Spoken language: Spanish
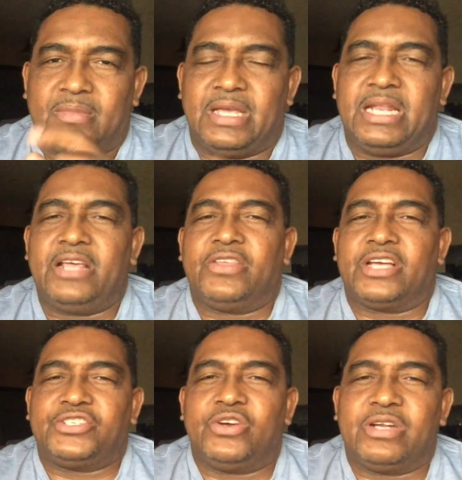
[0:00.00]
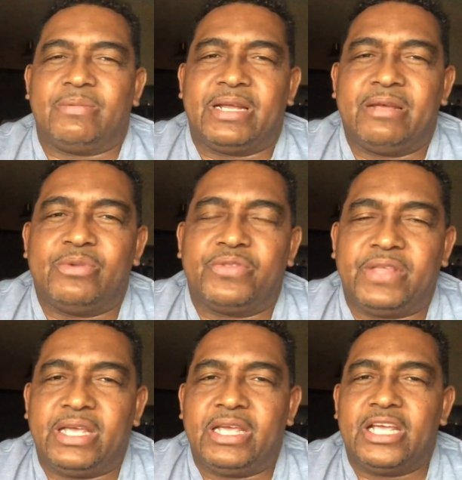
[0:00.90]
En esta ocasión hablaremos
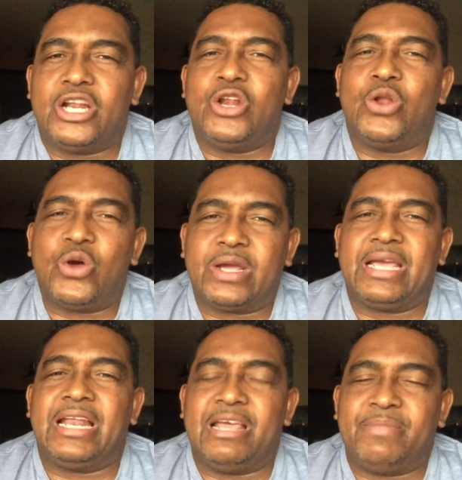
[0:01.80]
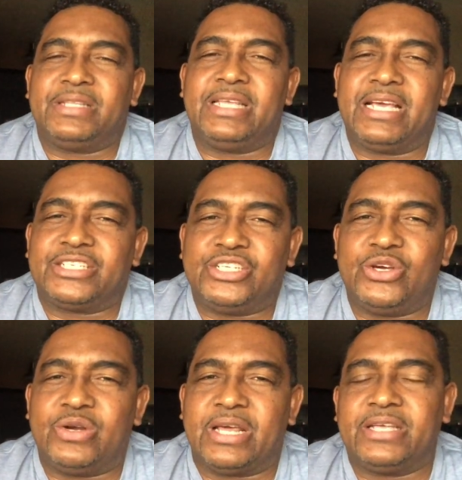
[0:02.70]
de lo que la
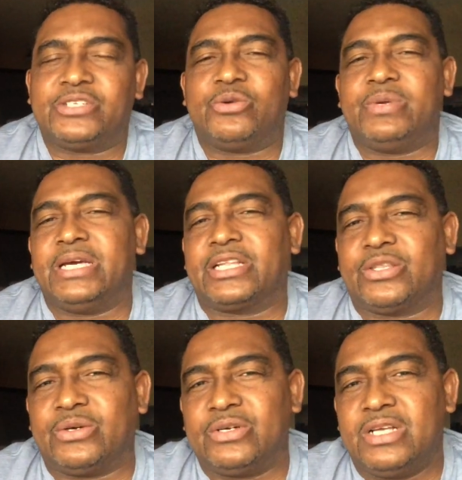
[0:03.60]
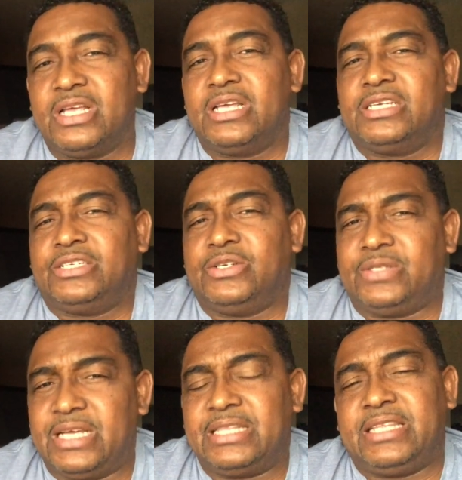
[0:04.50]
investigación ha descubierto si
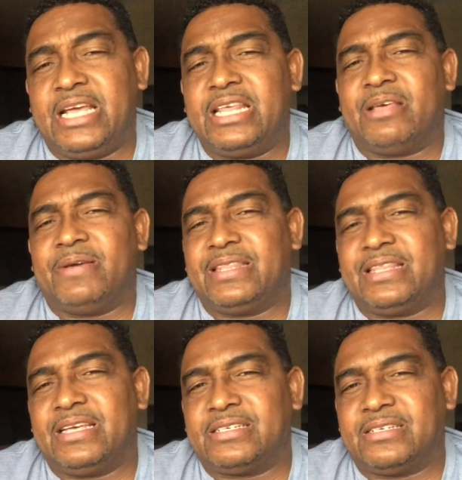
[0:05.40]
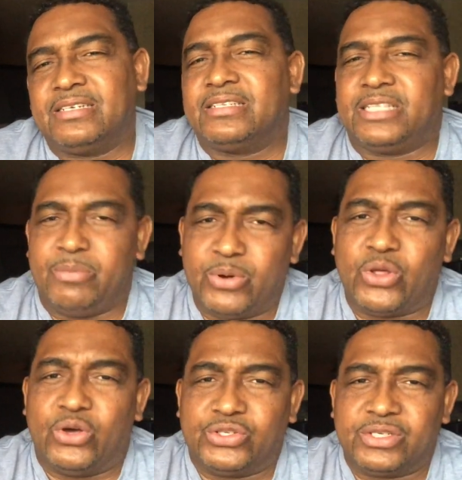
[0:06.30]
usted tiene diabetes tipo
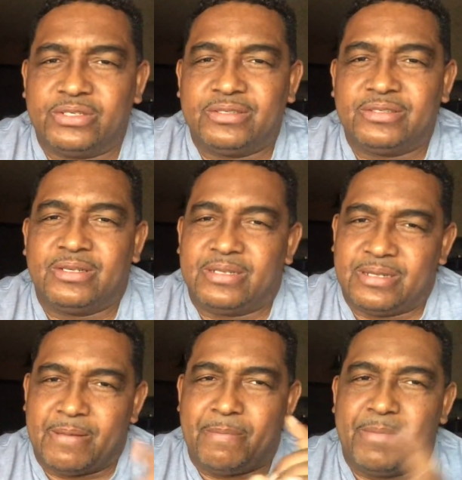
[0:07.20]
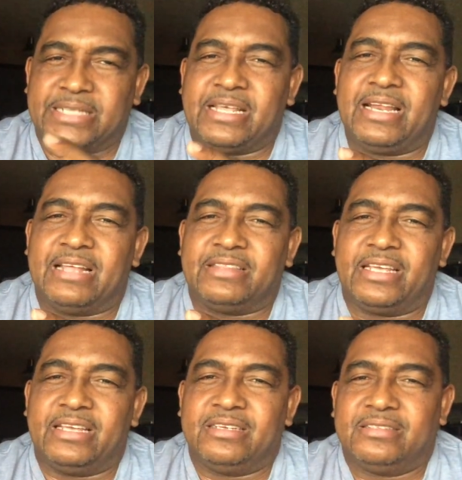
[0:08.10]
2. Más
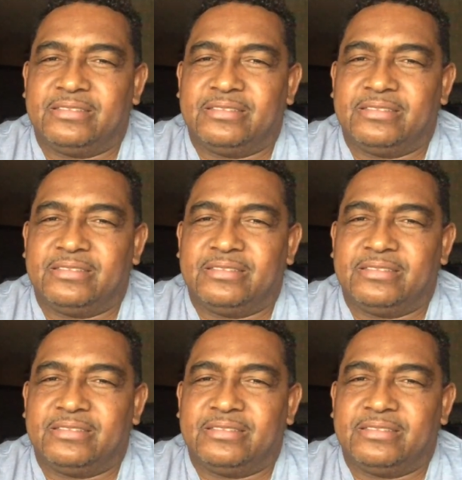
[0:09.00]
adelante.